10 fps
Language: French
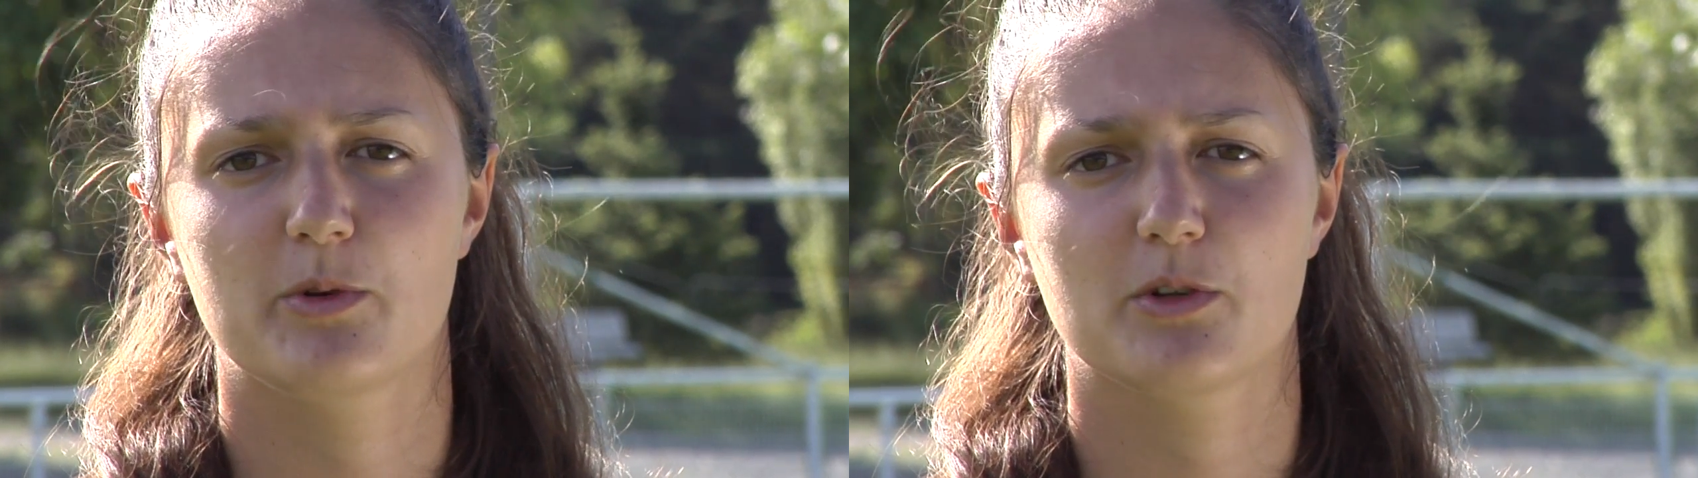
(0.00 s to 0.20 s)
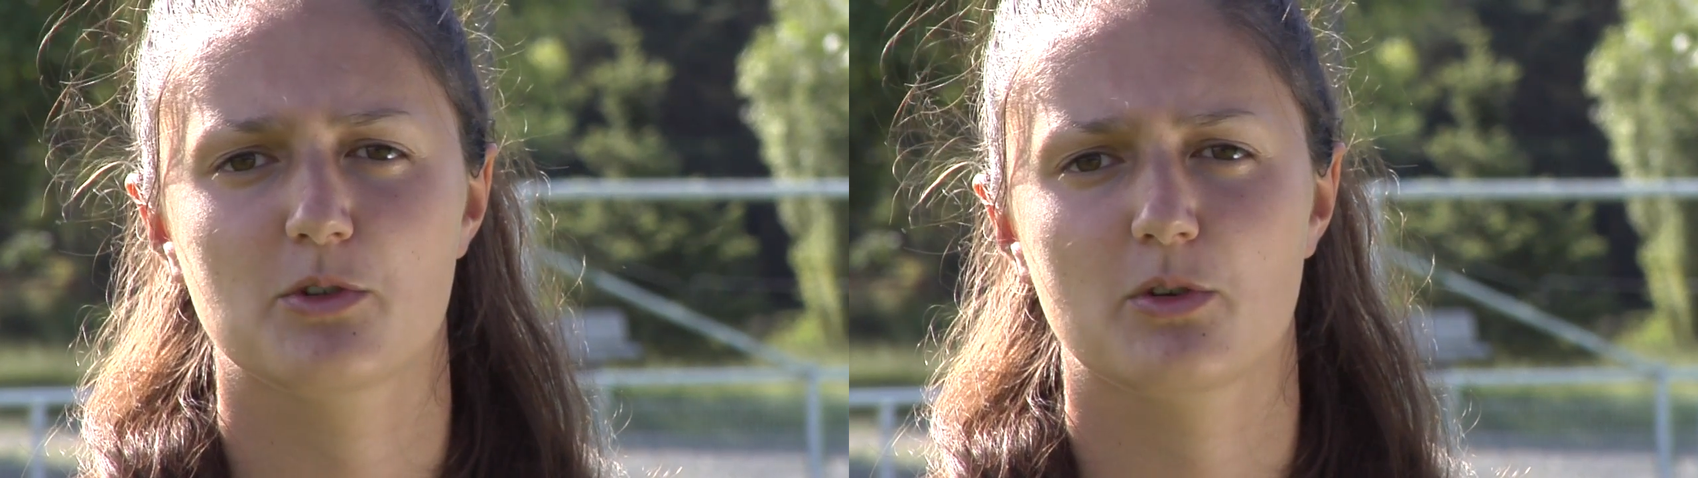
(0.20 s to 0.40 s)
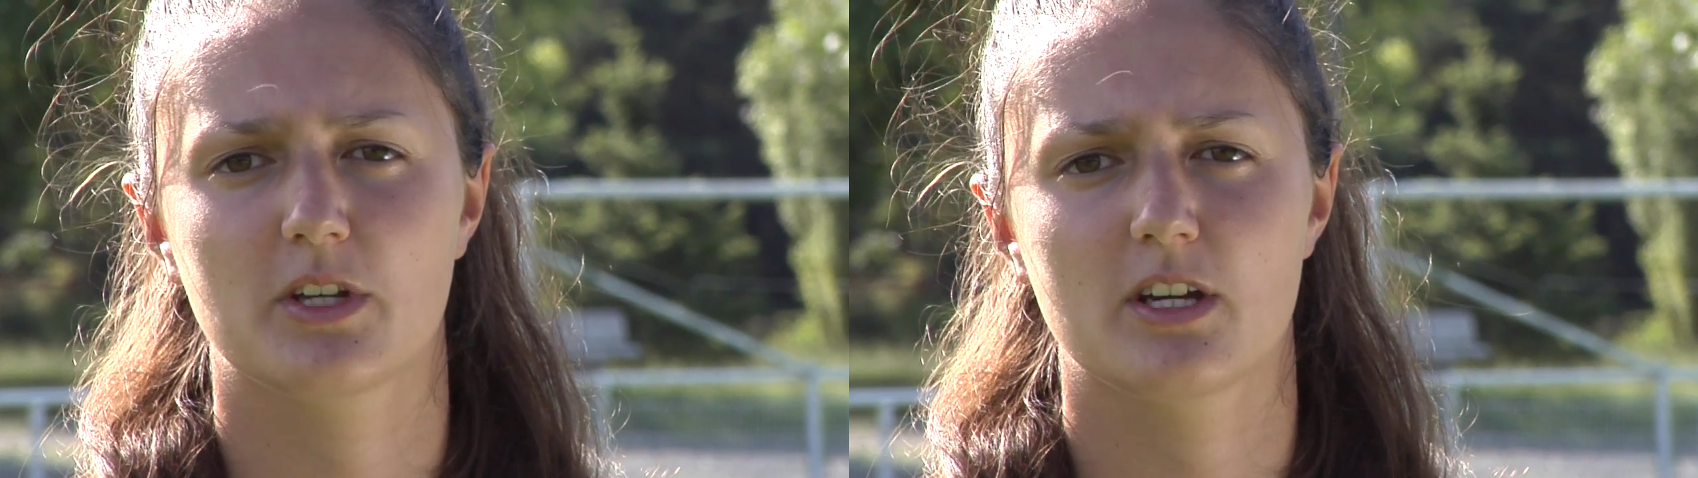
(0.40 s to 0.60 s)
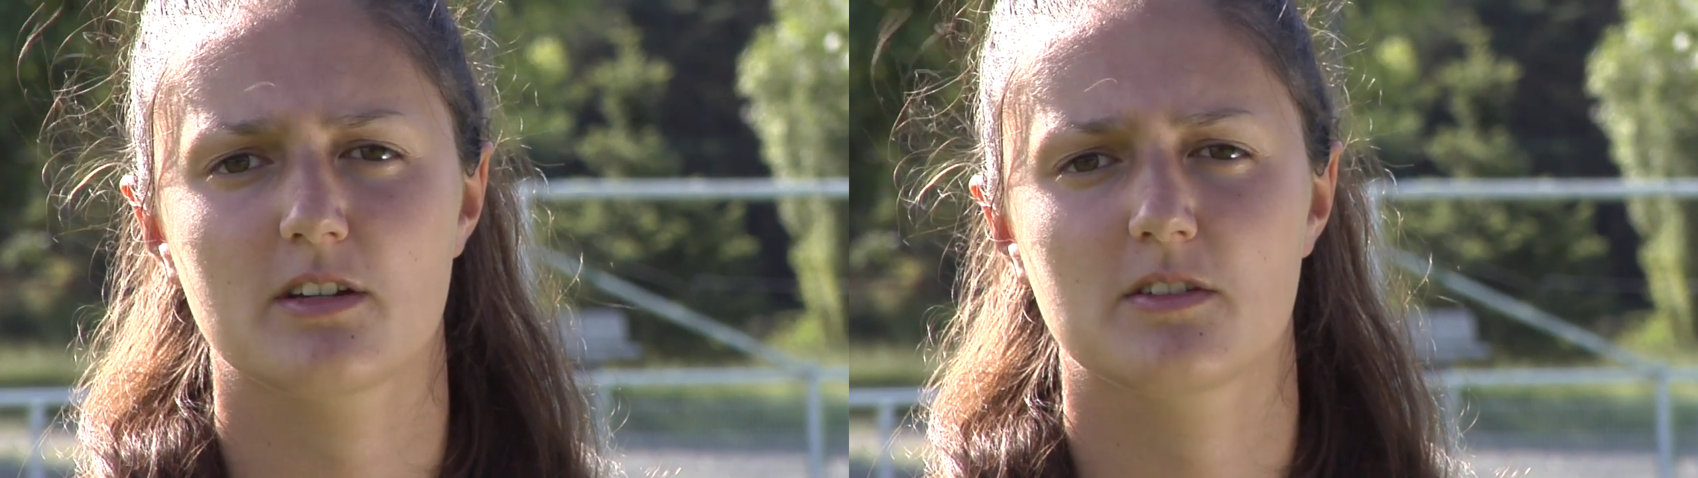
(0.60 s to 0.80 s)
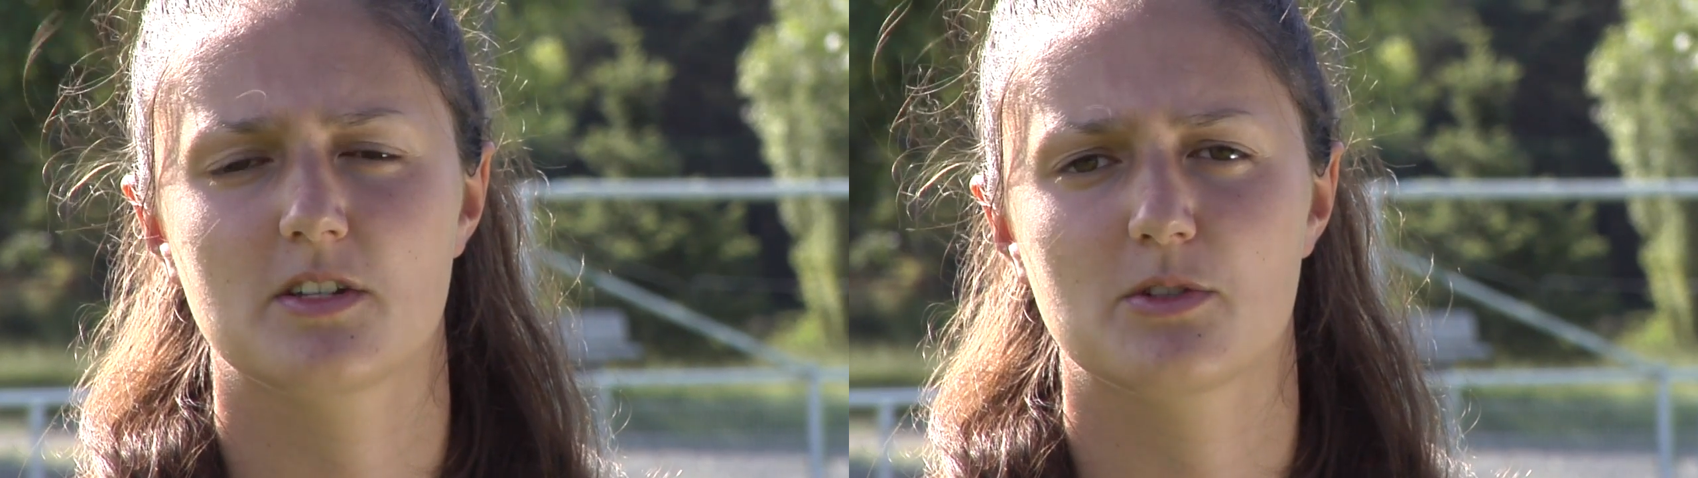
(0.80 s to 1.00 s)
peur du
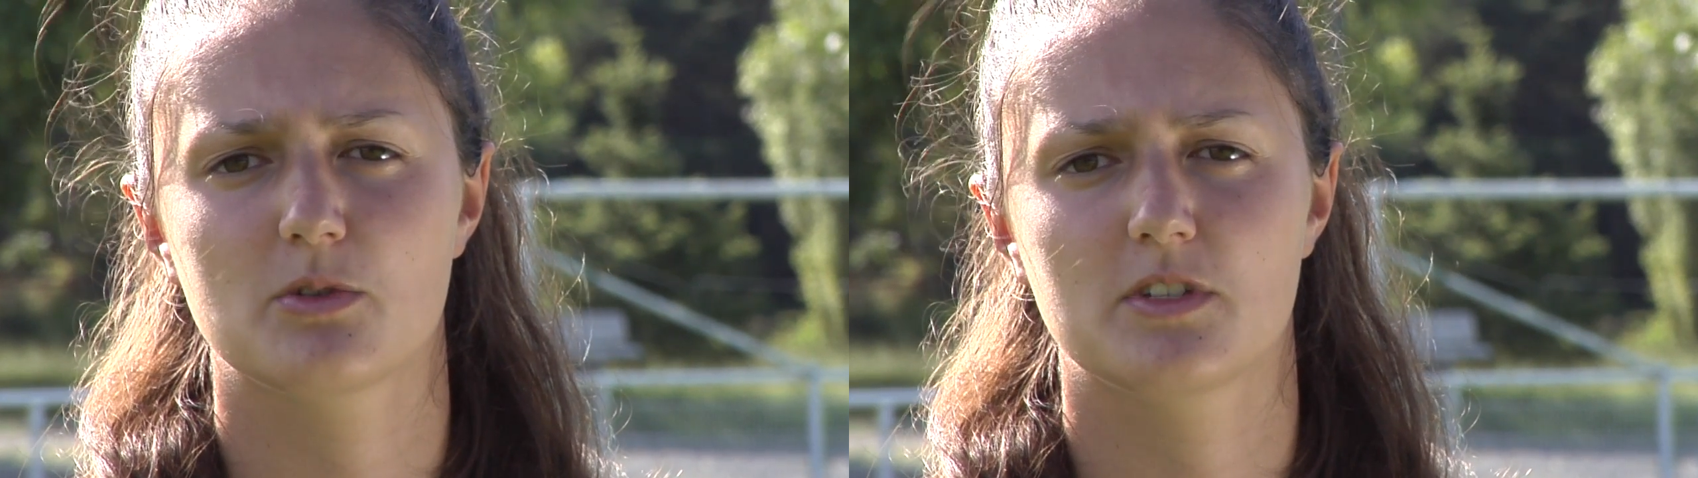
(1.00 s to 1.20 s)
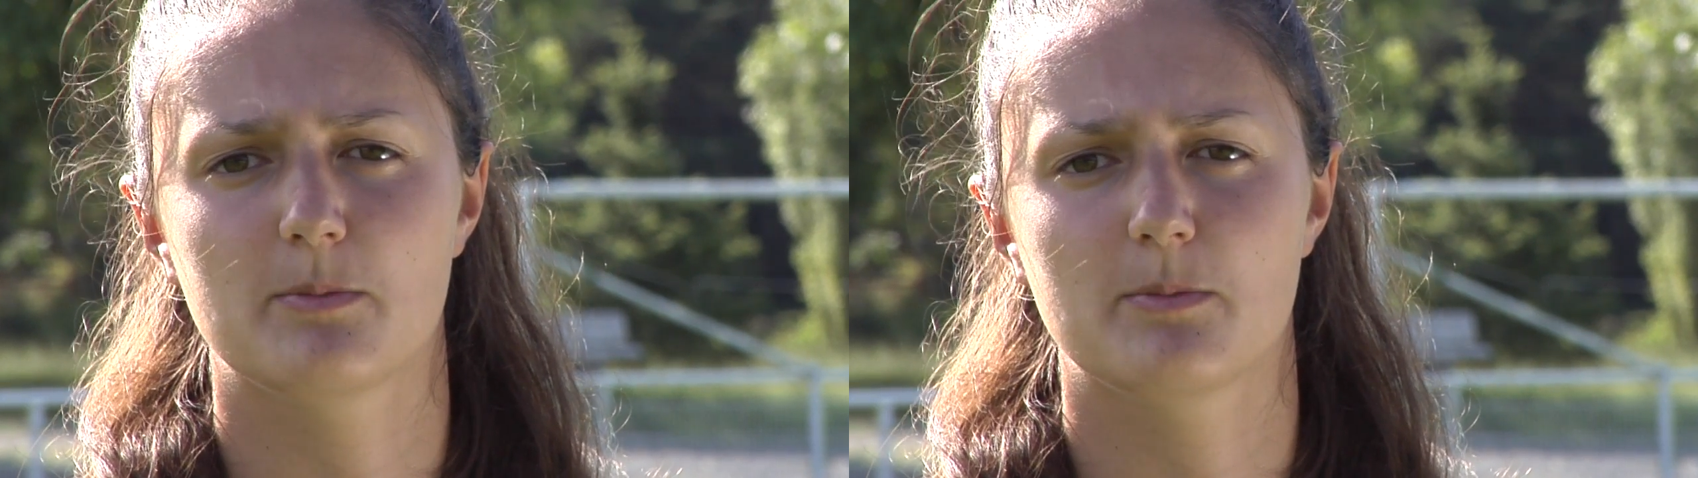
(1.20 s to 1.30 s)
regard des autres,